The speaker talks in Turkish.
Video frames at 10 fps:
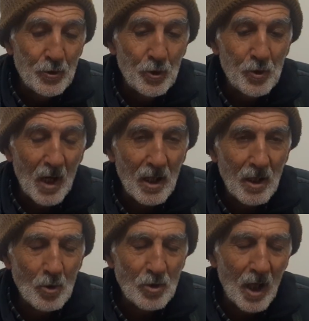Çünkü
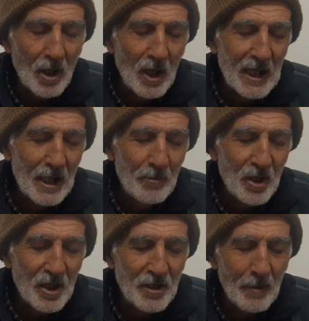Allahu Teala öyle bir
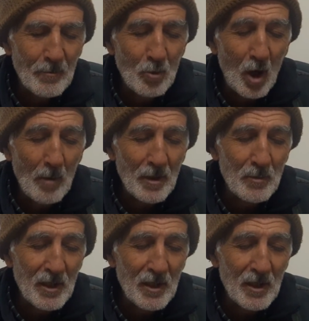gizem Muhammed